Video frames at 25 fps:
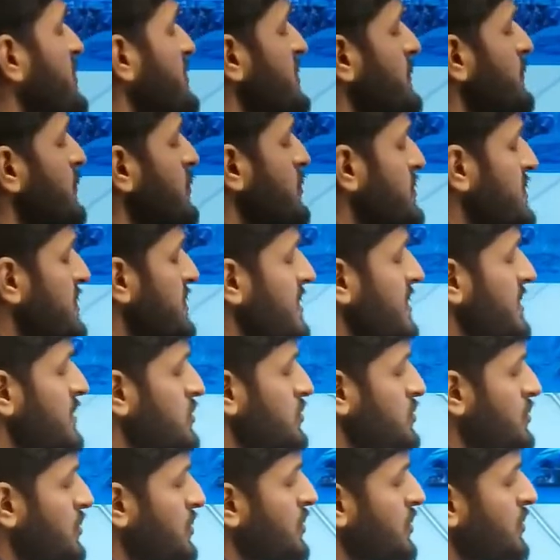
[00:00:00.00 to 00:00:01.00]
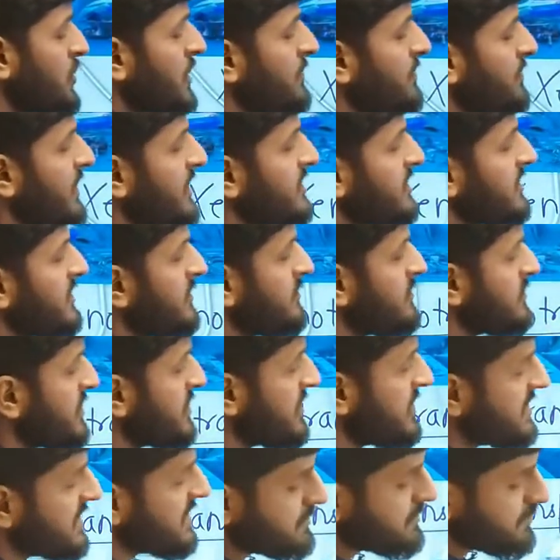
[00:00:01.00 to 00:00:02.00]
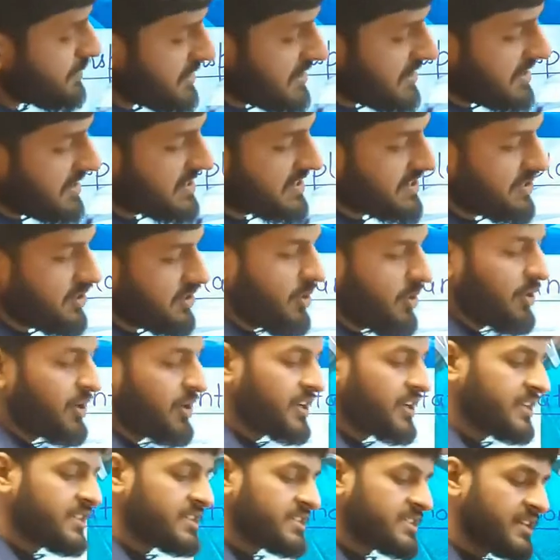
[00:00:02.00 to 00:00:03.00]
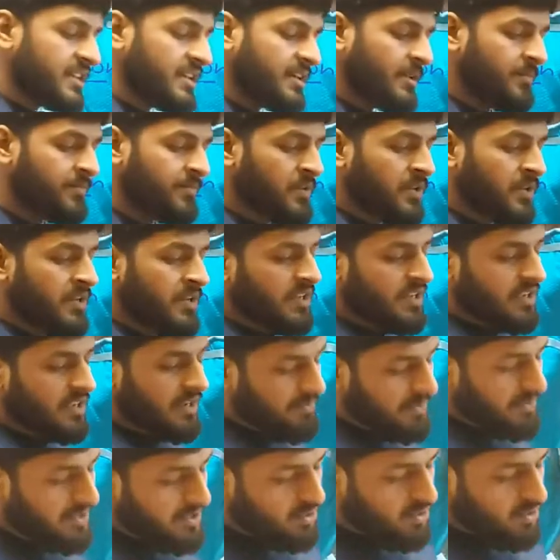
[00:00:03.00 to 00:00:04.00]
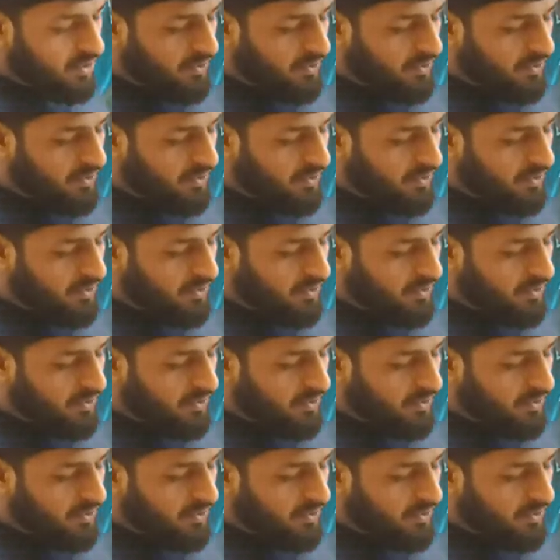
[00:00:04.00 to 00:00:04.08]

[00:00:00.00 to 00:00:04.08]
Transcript: और जीवों से या सोरों के माध्यम से इस प्रकार के ऑर्गेन्स की कमी